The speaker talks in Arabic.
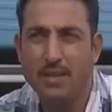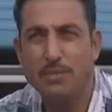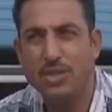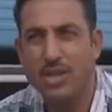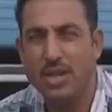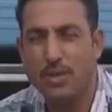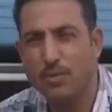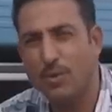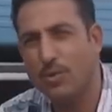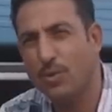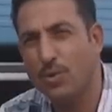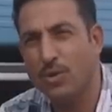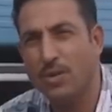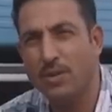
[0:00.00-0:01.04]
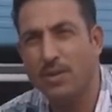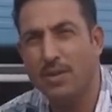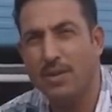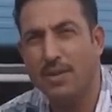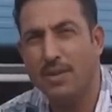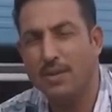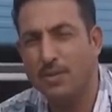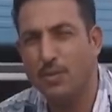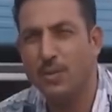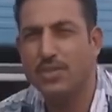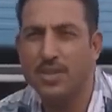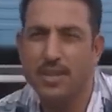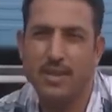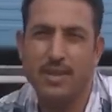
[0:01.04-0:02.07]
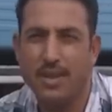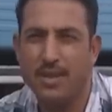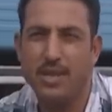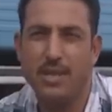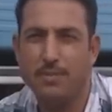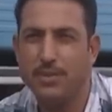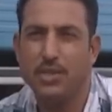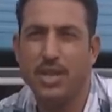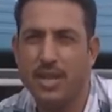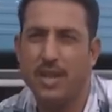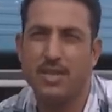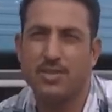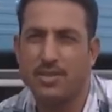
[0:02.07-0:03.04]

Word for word: مشان إنه نوصل النقلية بشكل